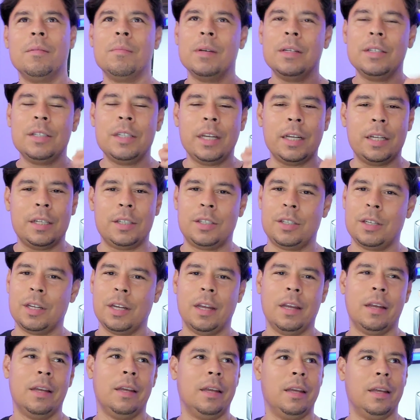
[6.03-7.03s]
Mas, gente,
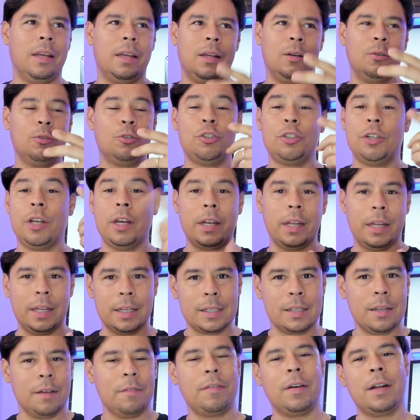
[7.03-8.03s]
eu cheirei
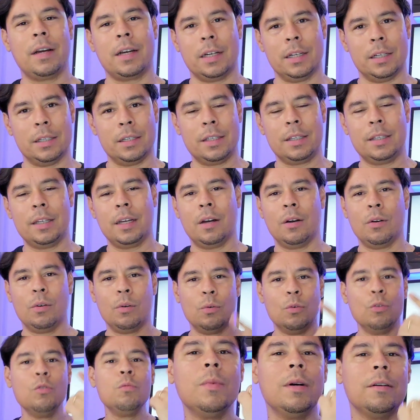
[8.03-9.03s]
essa fragrância
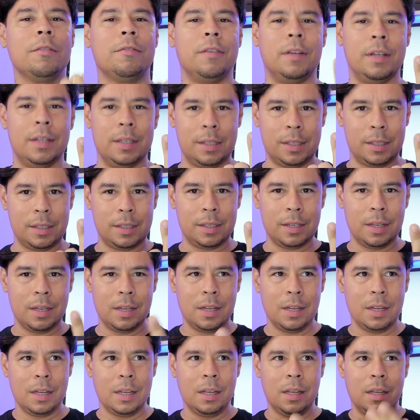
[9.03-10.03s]
uma vez
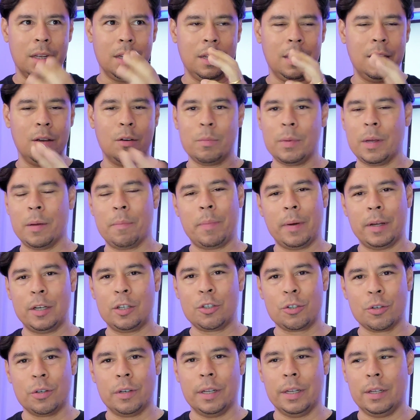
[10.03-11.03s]
e eu me
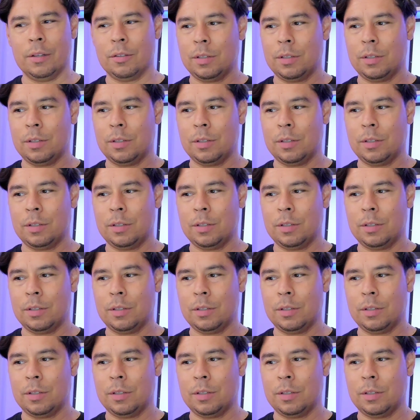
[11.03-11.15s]
apaixonei.